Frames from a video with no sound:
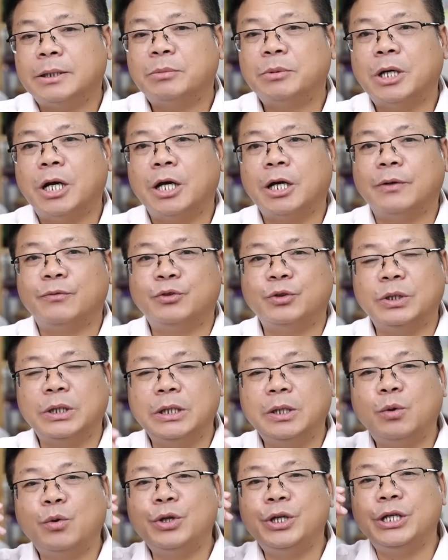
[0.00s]
Trong đời người phụ
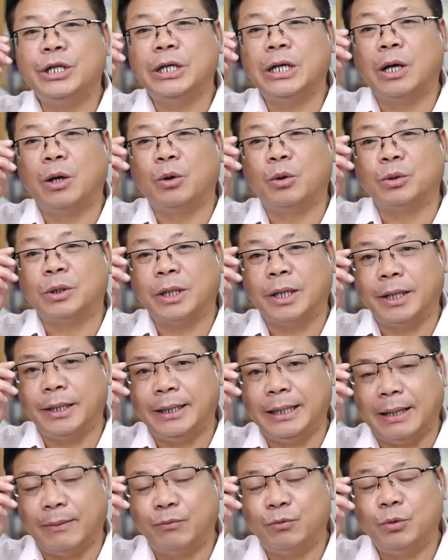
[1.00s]
nữ có nhiều
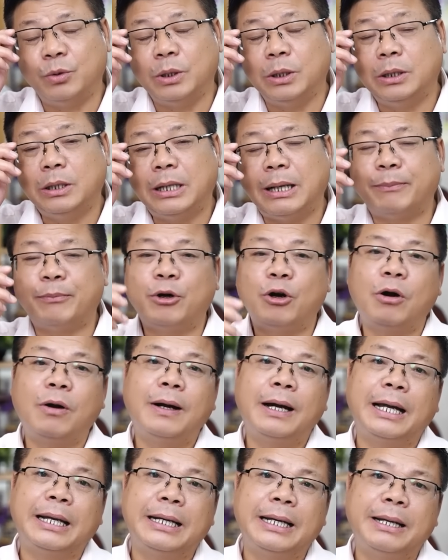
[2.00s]
thời điểm phụ nữ gặp
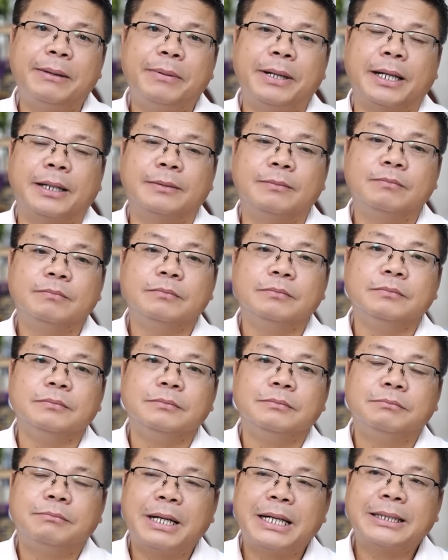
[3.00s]
khó khăn lắm ạ.
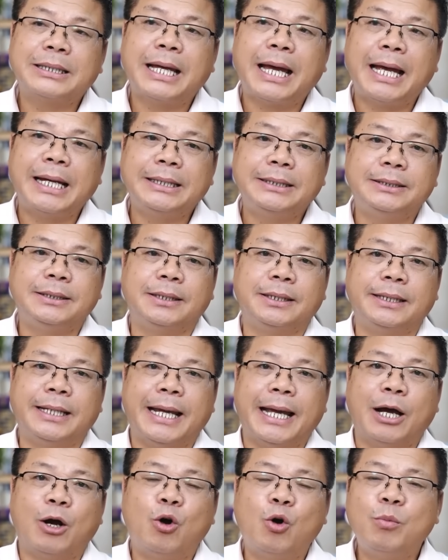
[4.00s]
Mang thai, chữa
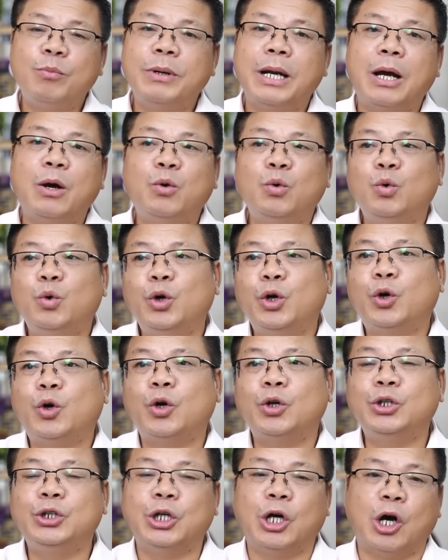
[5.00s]
đẻ, ốm đau, nuôi
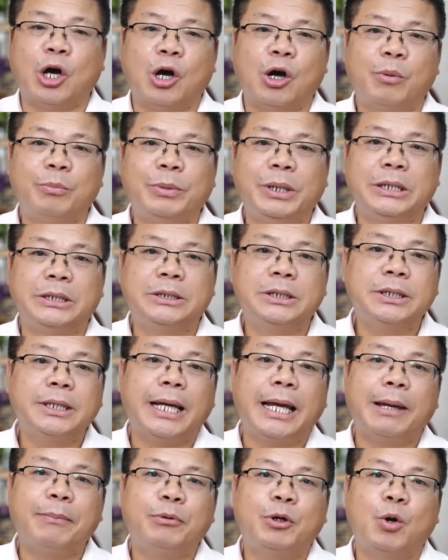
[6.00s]
con nhỏ, bị
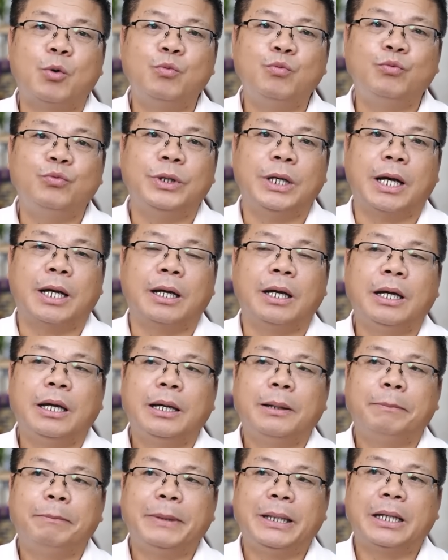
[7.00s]
sức ép công việc,
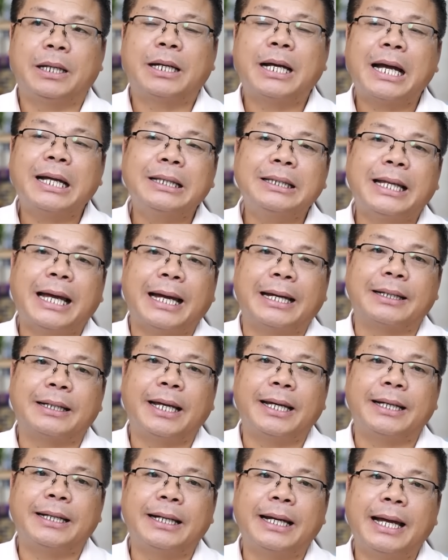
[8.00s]
bị căng thẳng này